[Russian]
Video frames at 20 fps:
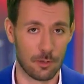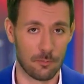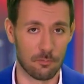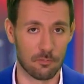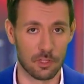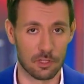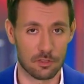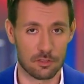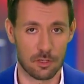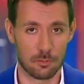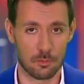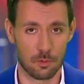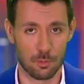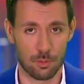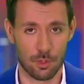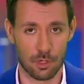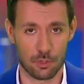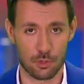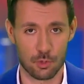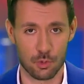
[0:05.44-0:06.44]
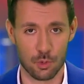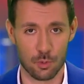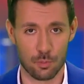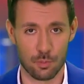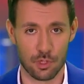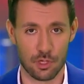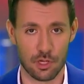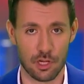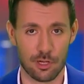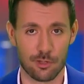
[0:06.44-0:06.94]
На самую большую
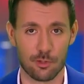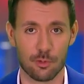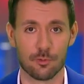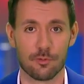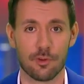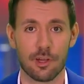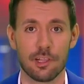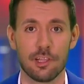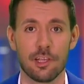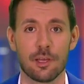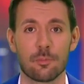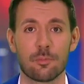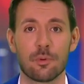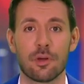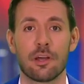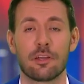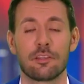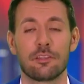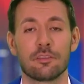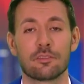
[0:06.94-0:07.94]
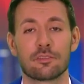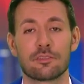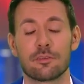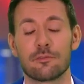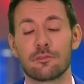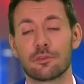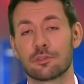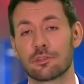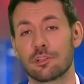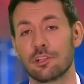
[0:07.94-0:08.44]
пекарню в Алеппо они
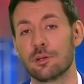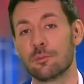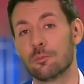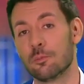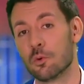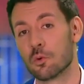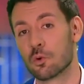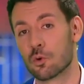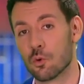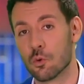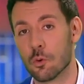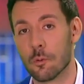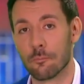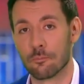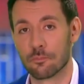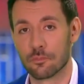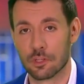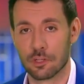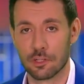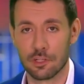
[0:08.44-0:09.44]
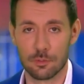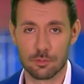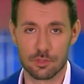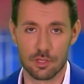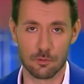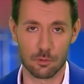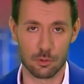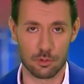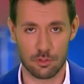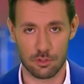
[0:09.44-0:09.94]
завезли муку. Хлебзавод
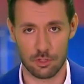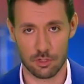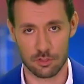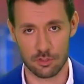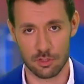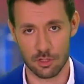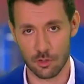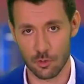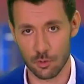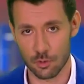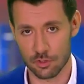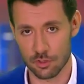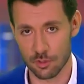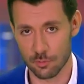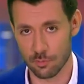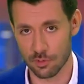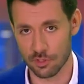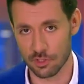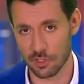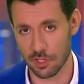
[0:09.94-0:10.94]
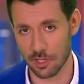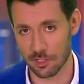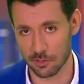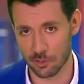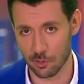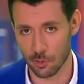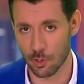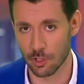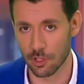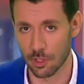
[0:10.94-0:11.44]
сейчас находится под
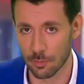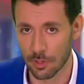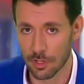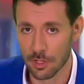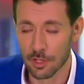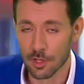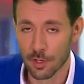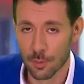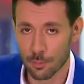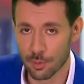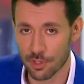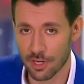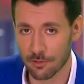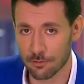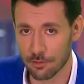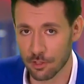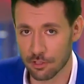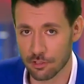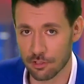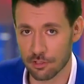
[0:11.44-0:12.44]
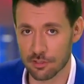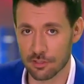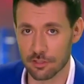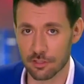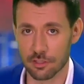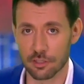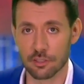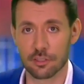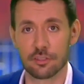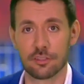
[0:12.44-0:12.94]
контролем правительственных
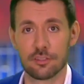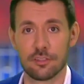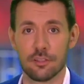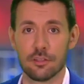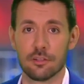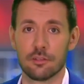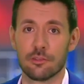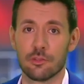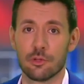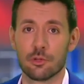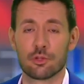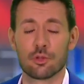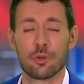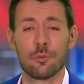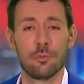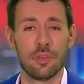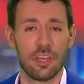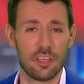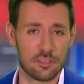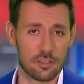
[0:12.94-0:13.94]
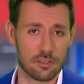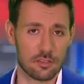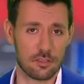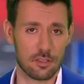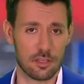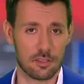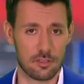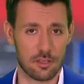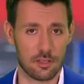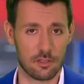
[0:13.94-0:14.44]
сил. Но еще месяц
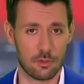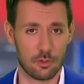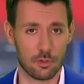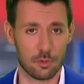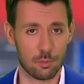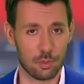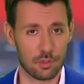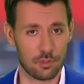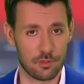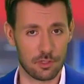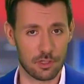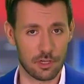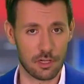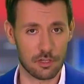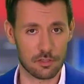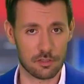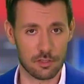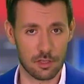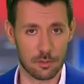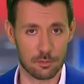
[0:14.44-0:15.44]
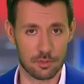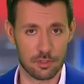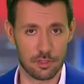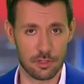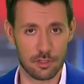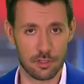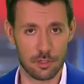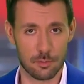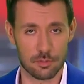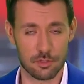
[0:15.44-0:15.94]
назад он подвергался обстрелам
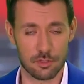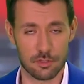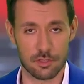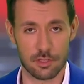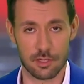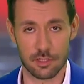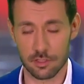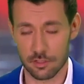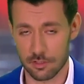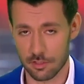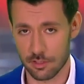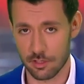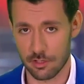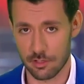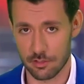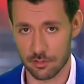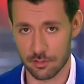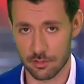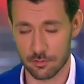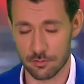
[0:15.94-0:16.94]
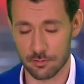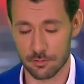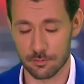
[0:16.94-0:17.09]
со стороны террористов.